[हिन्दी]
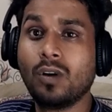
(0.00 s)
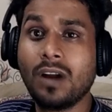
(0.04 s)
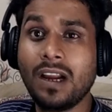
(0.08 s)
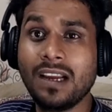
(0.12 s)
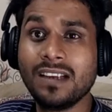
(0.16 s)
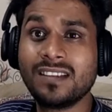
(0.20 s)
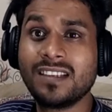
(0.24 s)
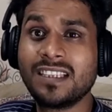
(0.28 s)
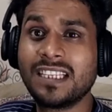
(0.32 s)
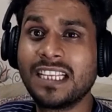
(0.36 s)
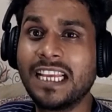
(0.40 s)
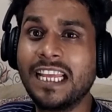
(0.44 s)
तो
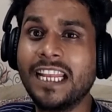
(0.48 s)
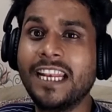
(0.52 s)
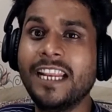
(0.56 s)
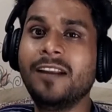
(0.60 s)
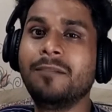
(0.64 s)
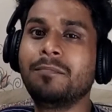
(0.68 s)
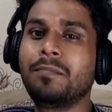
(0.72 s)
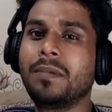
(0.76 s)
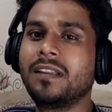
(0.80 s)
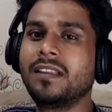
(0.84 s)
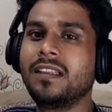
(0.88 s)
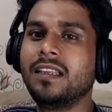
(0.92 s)
गई
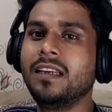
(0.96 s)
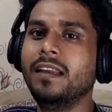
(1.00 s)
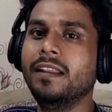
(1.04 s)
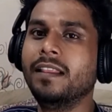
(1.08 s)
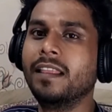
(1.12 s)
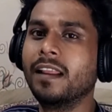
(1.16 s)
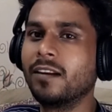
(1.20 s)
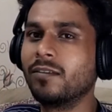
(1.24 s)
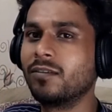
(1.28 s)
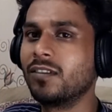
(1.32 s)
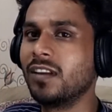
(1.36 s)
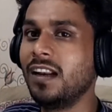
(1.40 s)
स्क्रीन पत्ती
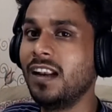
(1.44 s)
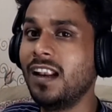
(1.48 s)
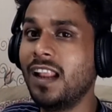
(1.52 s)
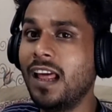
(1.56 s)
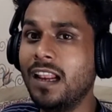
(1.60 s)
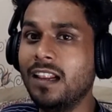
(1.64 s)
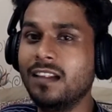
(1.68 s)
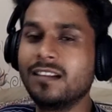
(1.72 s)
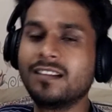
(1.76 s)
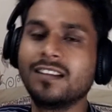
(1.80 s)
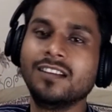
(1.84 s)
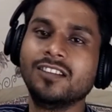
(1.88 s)
की तरफ से
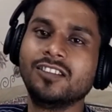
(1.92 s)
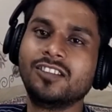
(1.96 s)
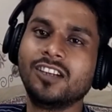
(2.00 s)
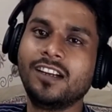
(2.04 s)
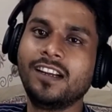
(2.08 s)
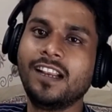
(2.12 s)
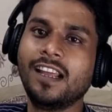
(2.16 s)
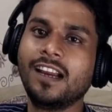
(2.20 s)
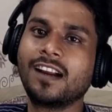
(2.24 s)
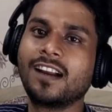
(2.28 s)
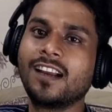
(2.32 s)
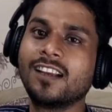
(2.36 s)
लाल सिंह
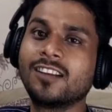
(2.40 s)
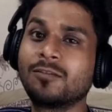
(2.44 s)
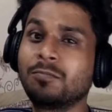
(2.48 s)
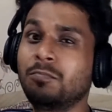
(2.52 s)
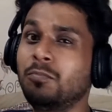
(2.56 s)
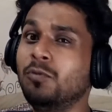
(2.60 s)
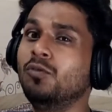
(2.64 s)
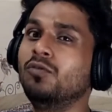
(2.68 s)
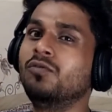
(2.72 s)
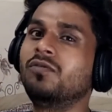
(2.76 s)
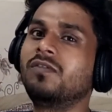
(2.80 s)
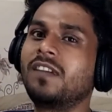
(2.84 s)
चड्डा का
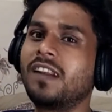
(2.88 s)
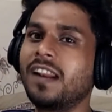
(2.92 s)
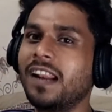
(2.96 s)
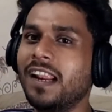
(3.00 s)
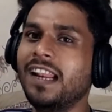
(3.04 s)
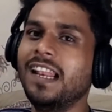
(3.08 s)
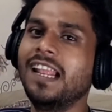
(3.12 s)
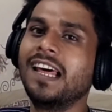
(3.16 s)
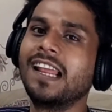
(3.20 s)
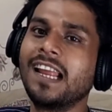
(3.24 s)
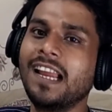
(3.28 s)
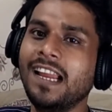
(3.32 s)
स्पूफ
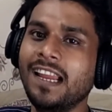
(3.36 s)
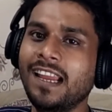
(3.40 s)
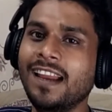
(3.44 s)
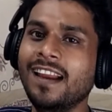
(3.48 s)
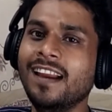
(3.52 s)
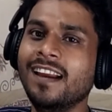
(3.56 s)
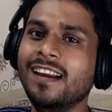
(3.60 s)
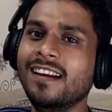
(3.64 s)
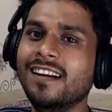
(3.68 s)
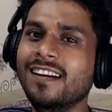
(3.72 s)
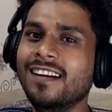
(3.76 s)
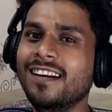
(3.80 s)
ट्रेलर
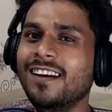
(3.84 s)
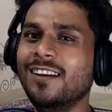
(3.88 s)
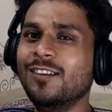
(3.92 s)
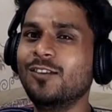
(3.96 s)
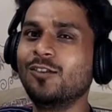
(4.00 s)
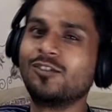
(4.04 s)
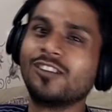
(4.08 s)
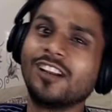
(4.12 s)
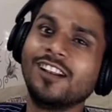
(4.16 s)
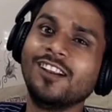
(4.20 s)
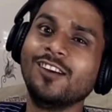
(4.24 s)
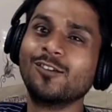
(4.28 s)
आया है
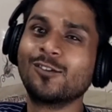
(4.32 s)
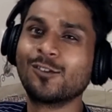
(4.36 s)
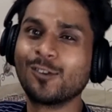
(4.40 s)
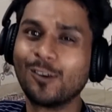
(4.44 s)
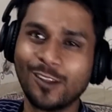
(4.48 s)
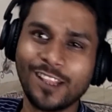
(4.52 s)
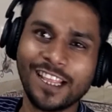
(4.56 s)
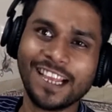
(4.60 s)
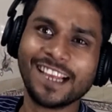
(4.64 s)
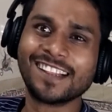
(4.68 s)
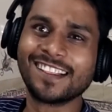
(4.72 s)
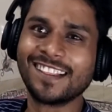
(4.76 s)
तो चलिए
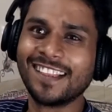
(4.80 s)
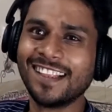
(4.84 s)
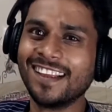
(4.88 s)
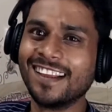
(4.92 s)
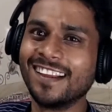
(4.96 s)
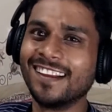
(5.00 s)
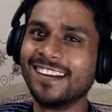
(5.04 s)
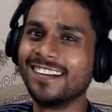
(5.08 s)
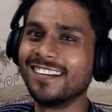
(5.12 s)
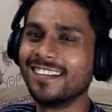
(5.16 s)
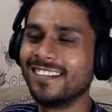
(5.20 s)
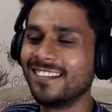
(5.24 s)
उसको देखते
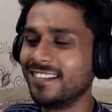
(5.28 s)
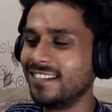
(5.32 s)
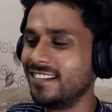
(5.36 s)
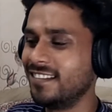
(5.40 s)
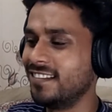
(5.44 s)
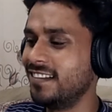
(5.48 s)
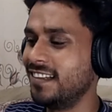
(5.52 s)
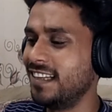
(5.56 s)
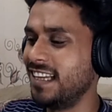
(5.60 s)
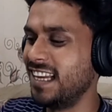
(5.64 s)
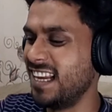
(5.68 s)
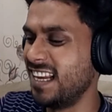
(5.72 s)

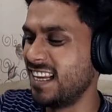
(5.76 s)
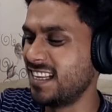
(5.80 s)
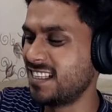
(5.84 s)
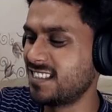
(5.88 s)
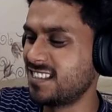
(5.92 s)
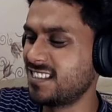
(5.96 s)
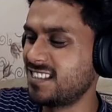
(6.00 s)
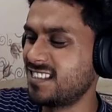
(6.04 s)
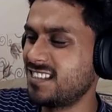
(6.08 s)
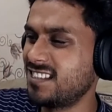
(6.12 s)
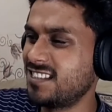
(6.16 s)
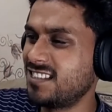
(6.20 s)
हैं
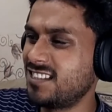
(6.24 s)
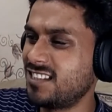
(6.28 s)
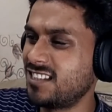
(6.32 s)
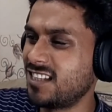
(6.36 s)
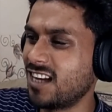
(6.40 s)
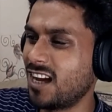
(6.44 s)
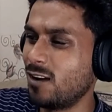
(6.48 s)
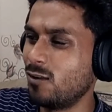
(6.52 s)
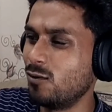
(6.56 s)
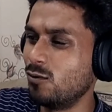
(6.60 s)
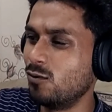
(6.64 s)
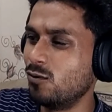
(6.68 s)
एक
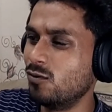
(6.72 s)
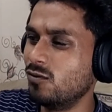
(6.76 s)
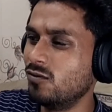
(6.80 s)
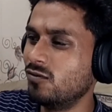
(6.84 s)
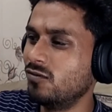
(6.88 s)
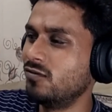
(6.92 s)
चालू